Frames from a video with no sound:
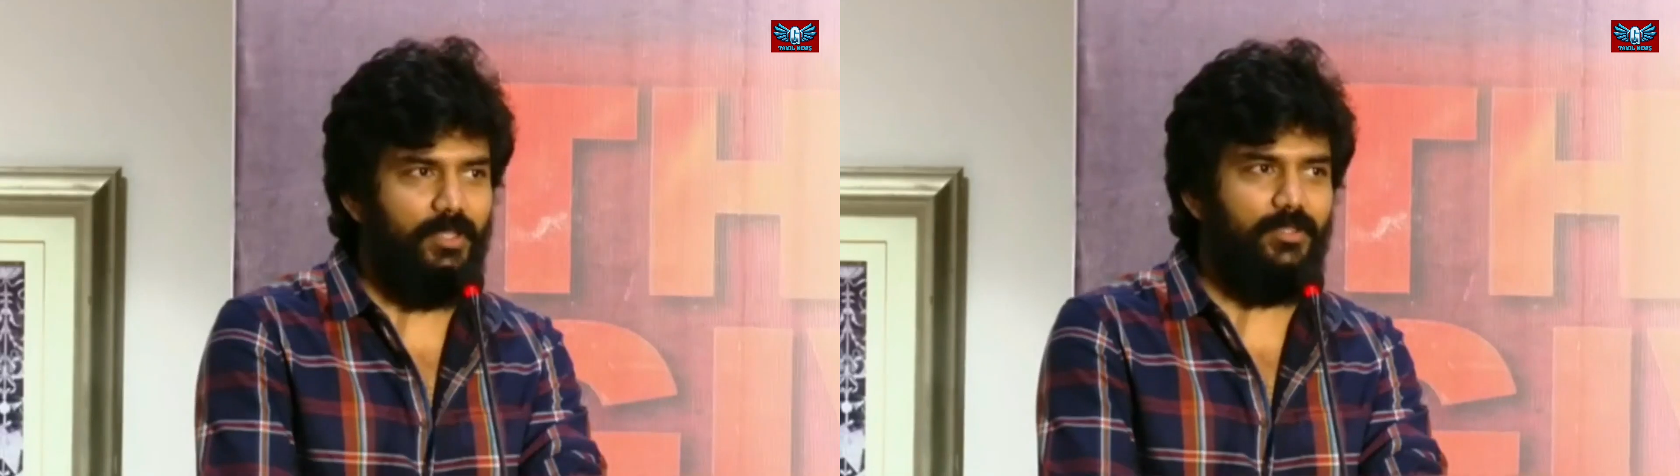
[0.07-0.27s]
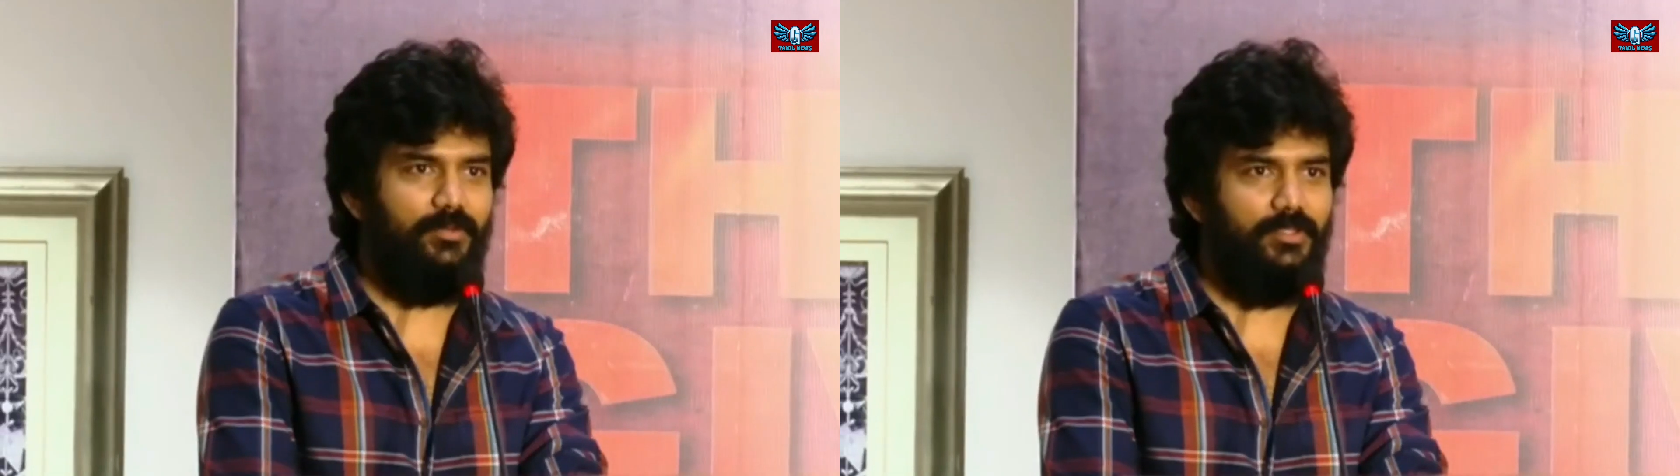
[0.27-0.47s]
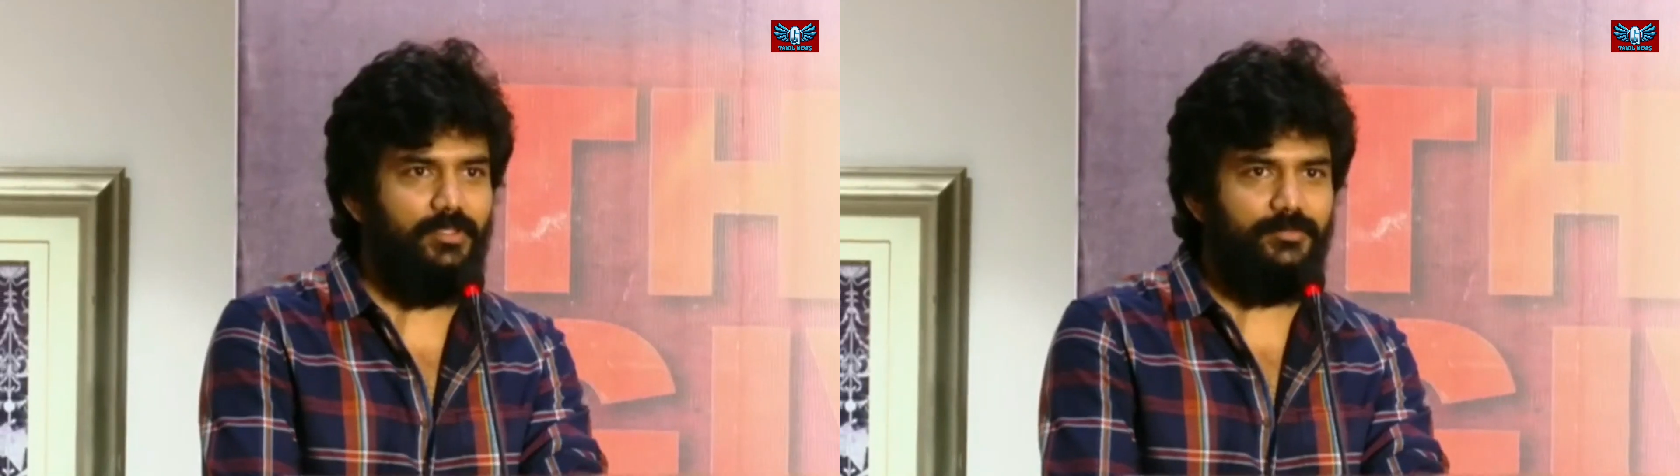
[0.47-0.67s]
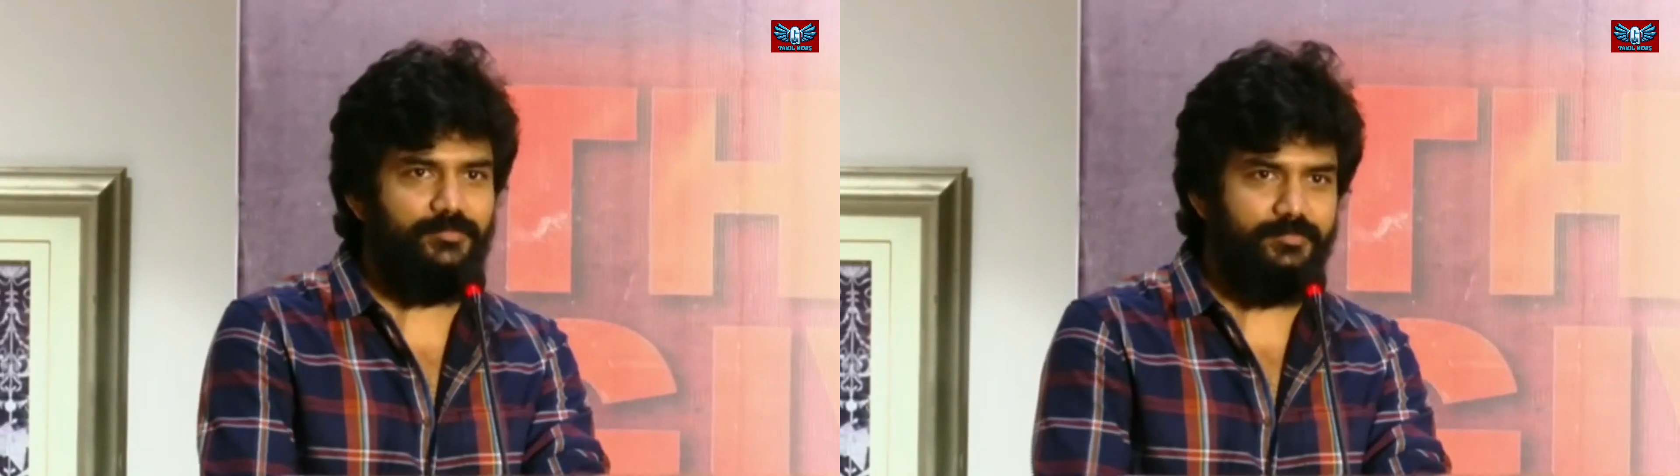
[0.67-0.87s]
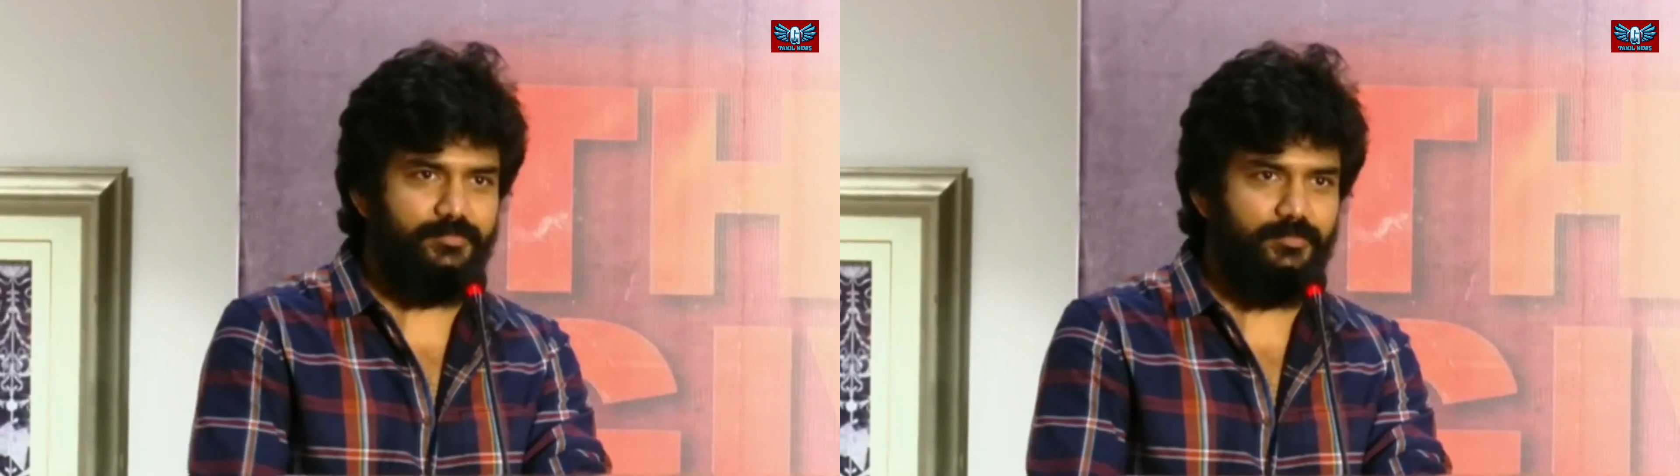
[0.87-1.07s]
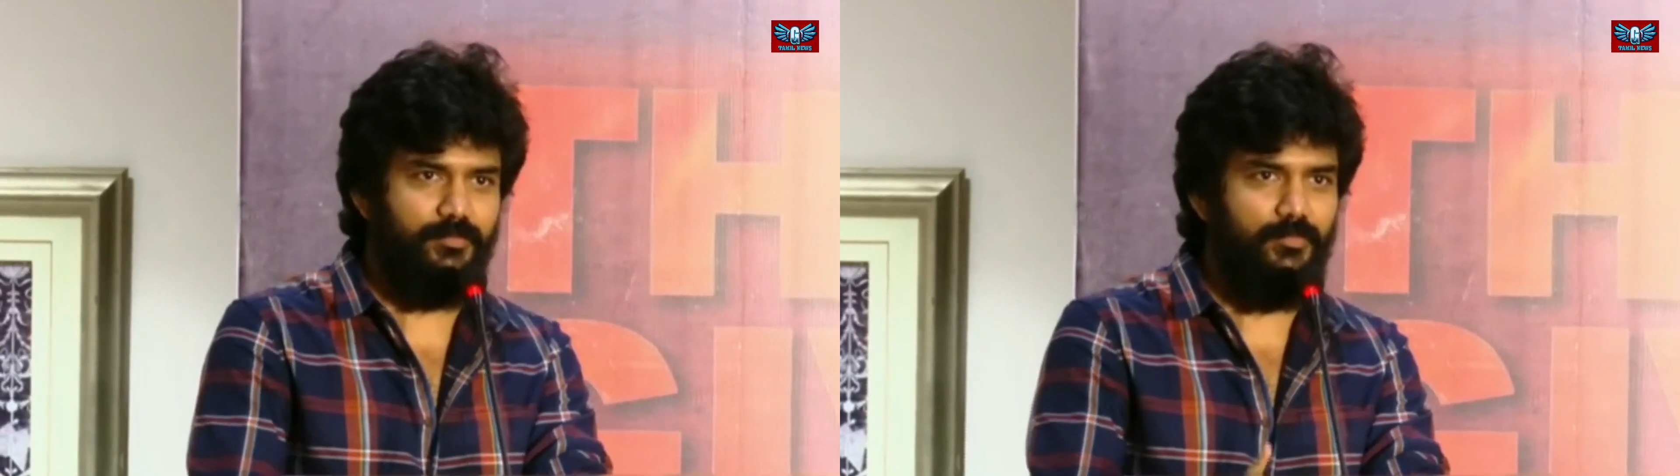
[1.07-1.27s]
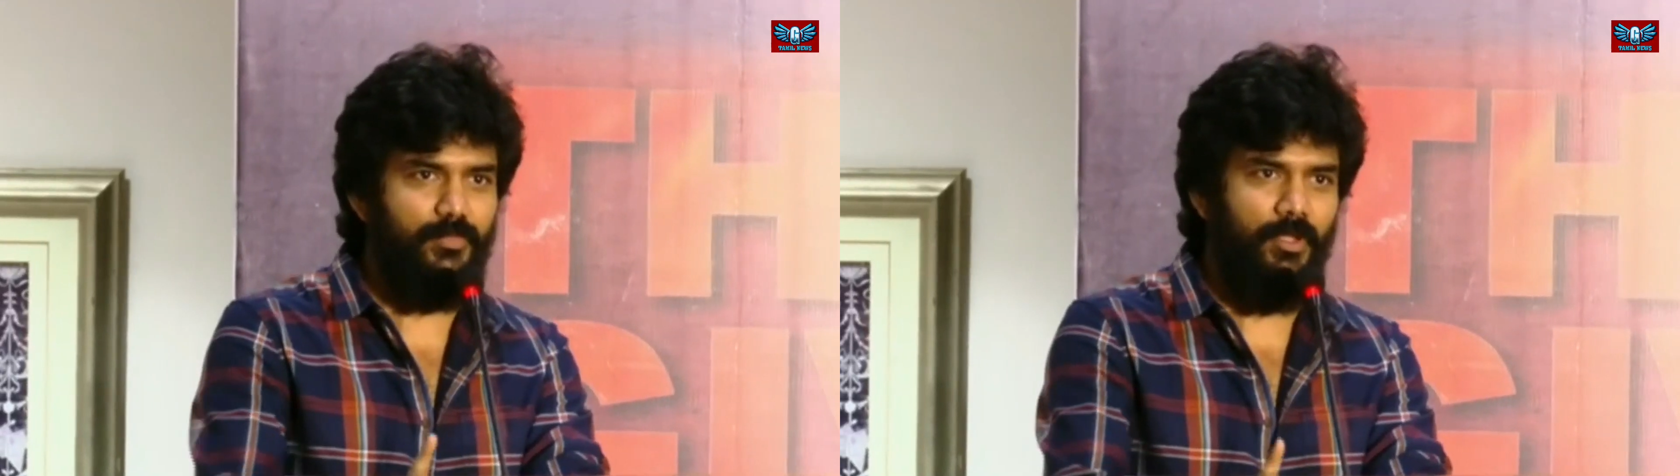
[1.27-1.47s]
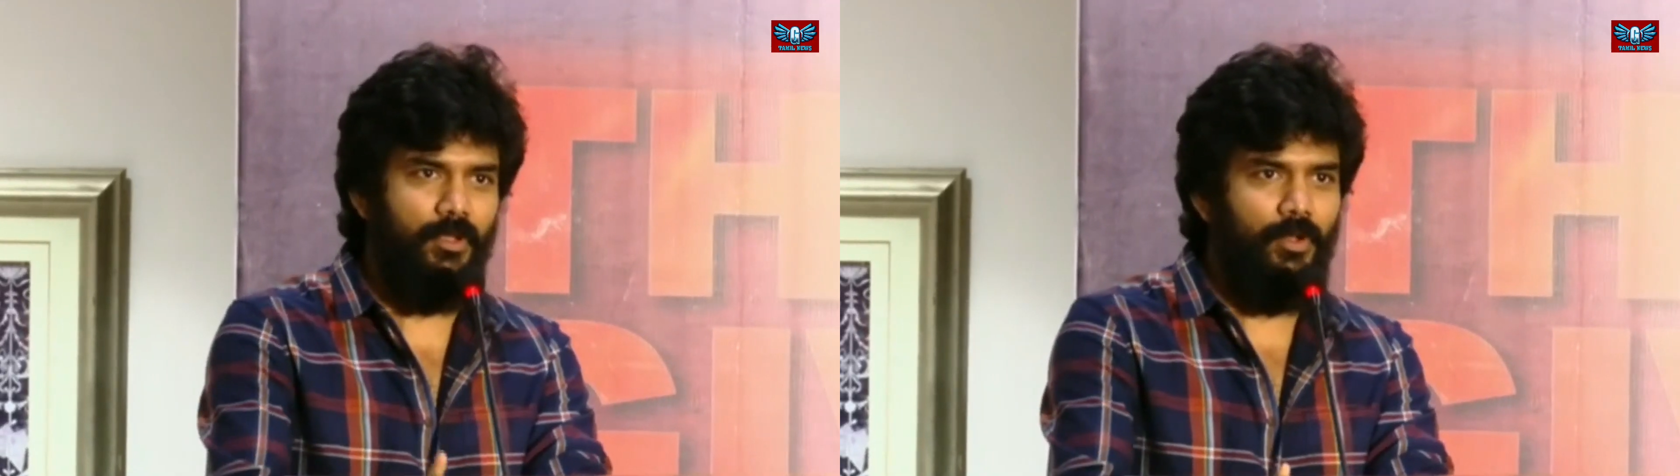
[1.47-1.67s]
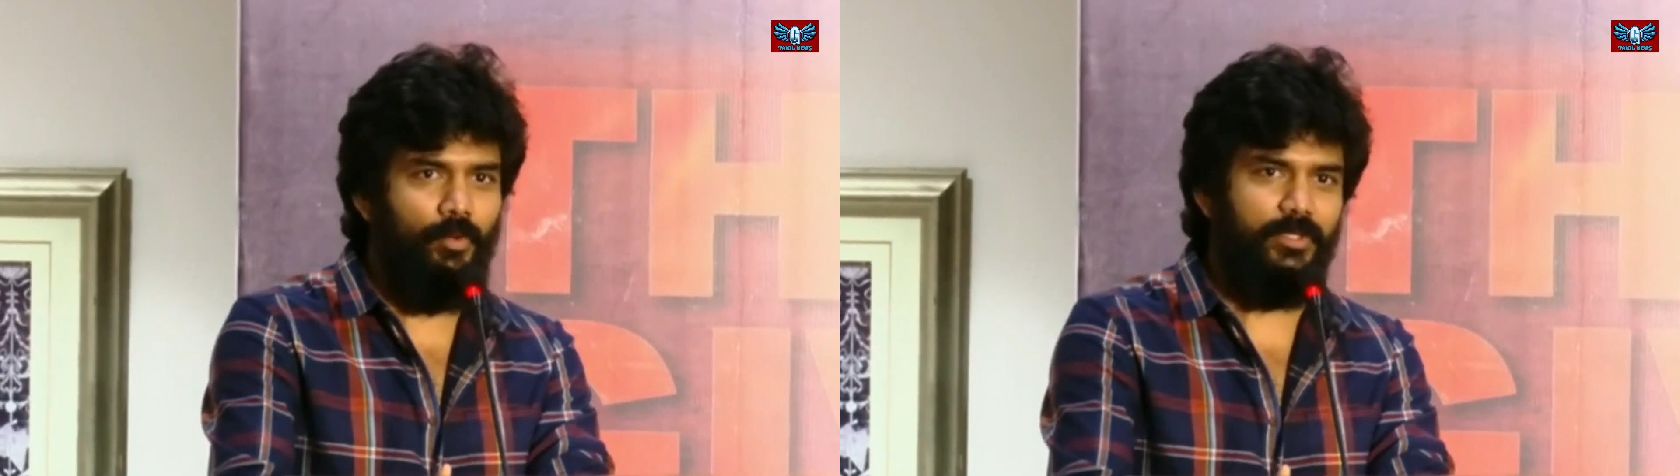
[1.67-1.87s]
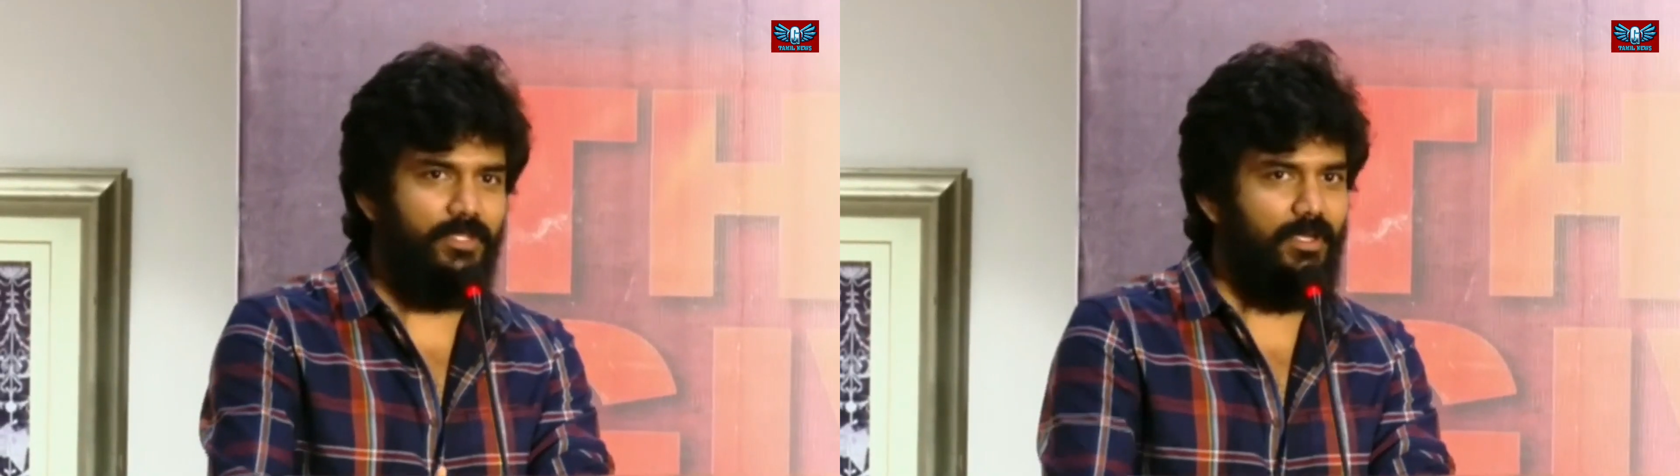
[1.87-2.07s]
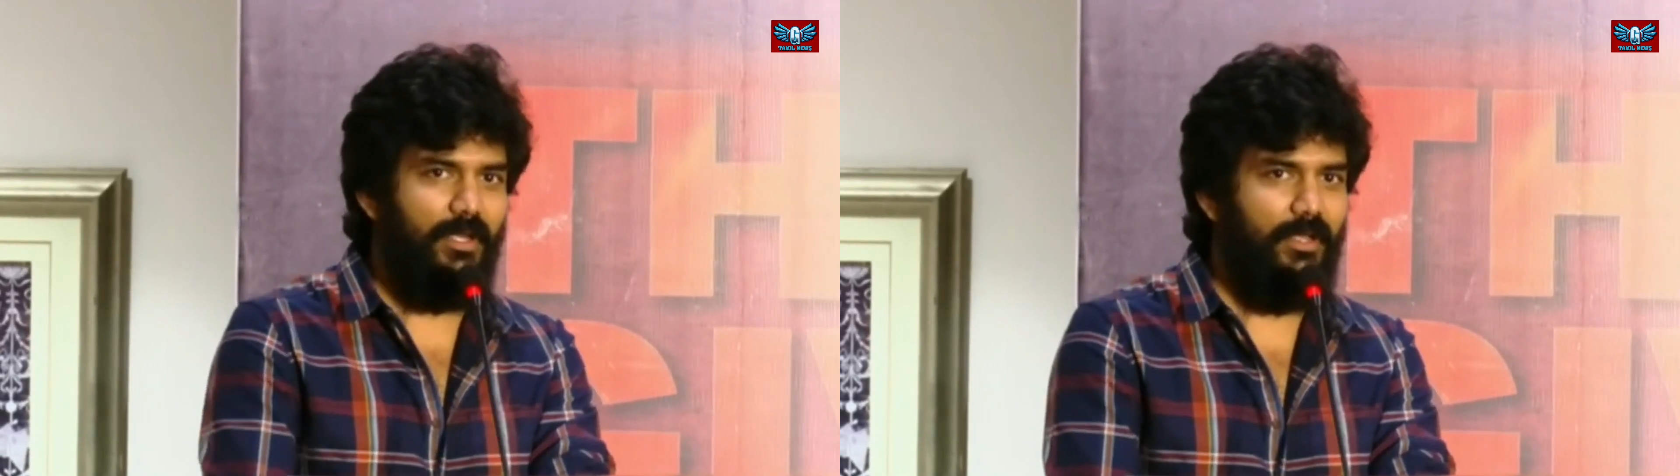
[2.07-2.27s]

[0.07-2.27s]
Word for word: பாடத்தை வந்து ஒருத்தருக்கு